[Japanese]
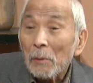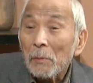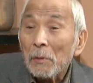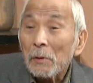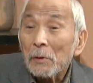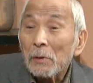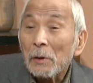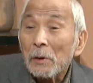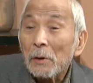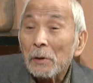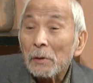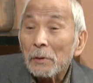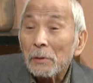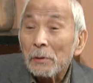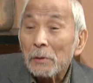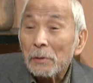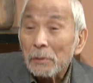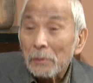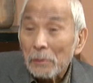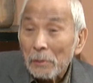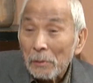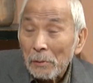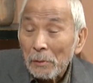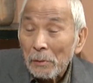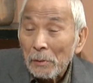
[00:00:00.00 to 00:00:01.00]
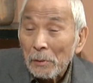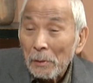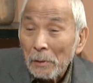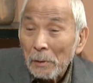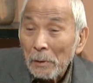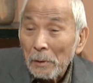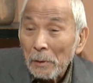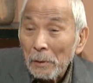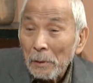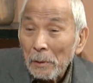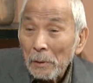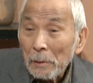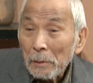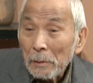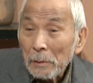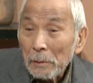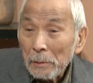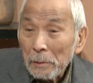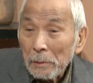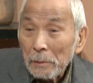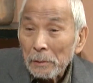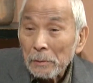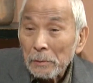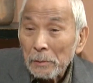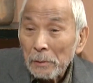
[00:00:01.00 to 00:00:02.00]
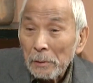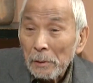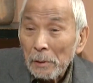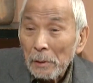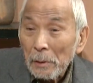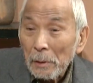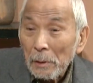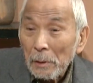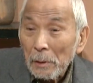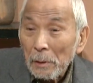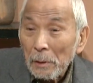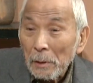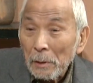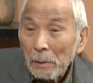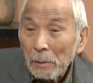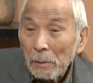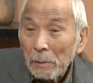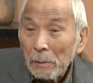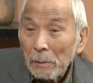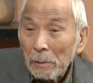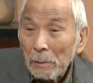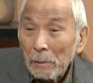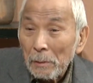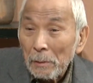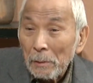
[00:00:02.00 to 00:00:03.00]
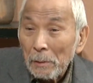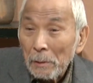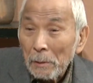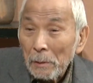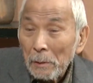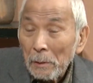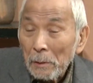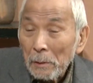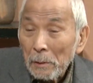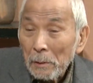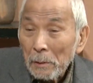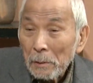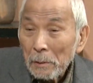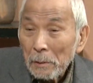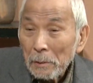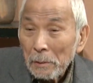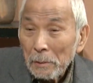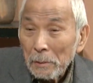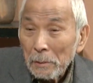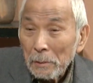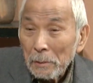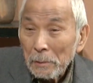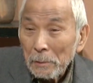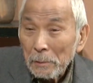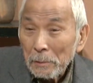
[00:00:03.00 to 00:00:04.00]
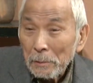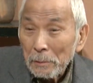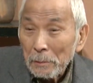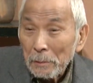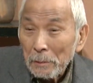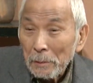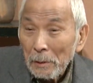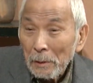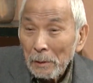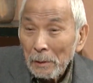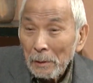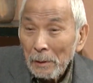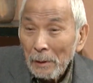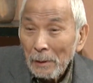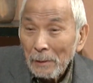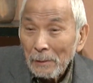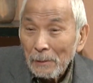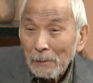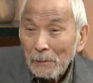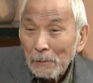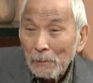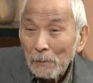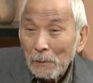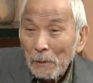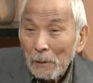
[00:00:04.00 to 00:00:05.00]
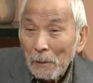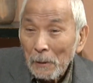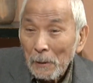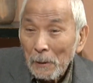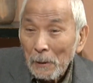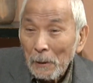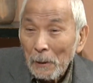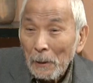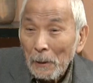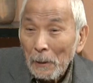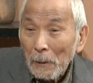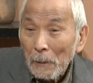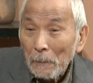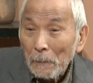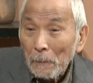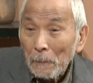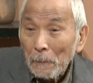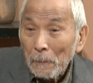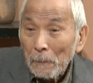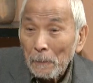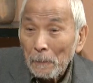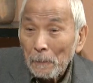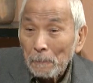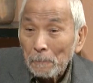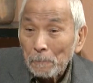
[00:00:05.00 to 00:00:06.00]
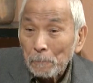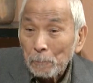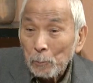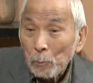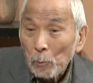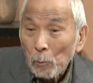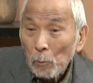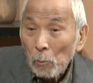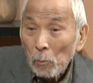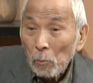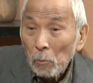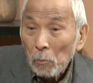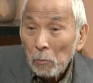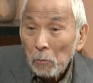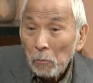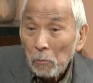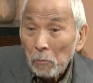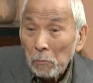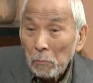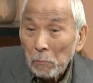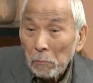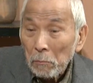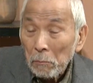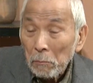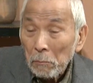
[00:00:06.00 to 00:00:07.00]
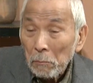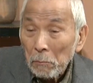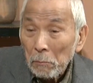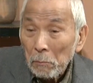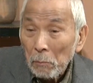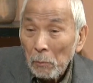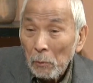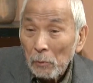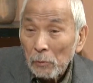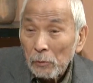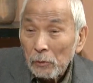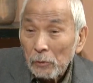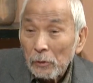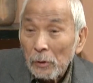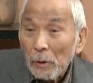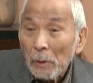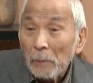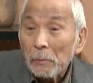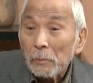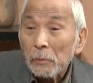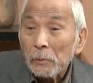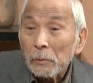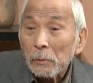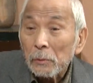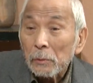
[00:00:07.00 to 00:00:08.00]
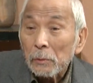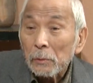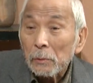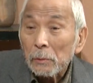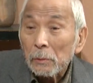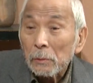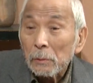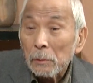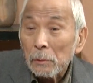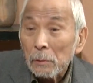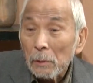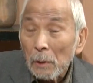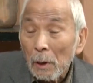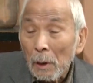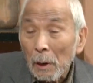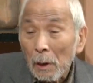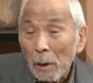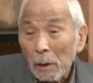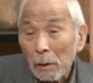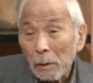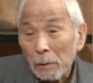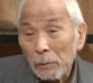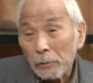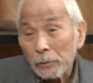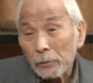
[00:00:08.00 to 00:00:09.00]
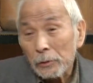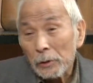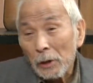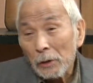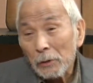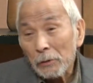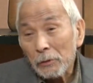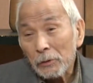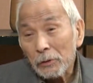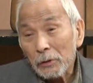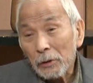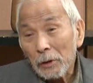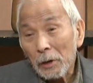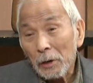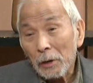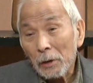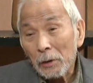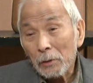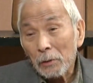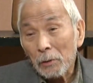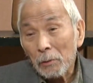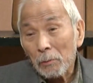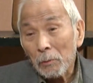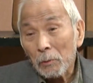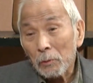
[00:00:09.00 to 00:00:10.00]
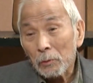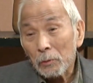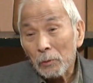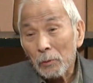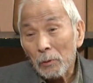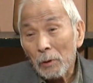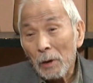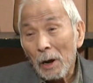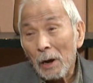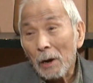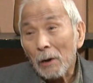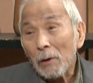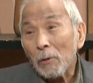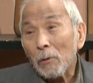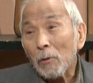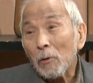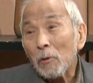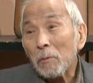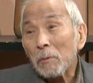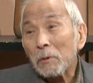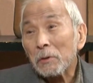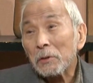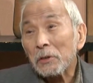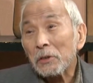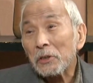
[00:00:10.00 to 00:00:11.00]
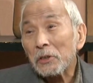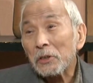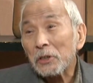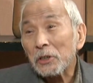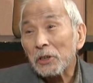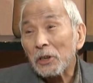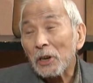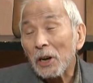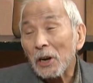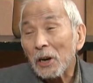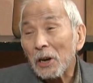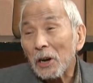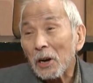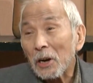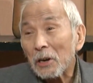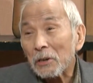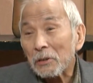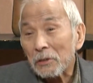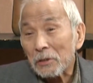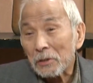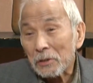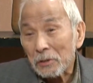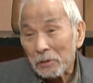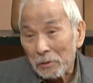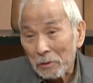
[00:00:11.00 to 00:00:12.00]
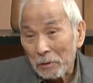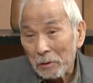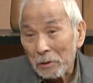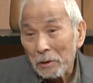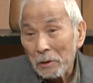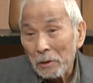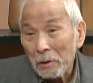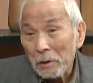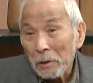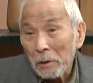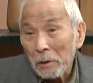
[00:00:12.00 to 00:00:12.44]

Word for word: アメリカでしょ、まあそうですねえそれからあのそれからなんていうのかなあの、うん、ポツダムは受諾したけれどもその発行までに時間があるでしょ、うんうん